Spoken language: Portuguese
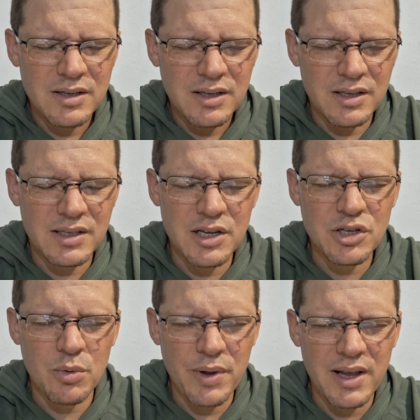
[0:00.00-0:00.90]
Que
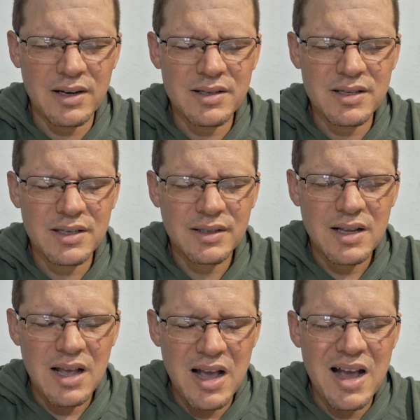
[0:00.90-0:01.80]
sejam elas
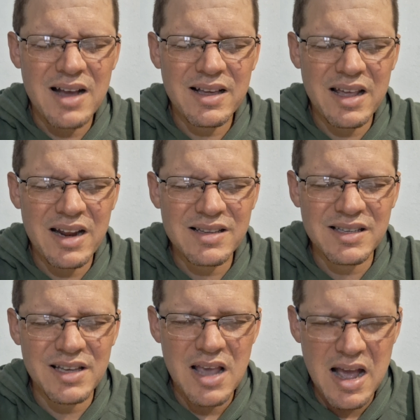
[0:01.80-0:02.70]

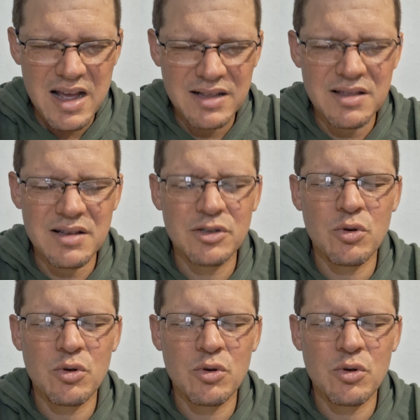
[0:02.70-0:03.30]
agraciadas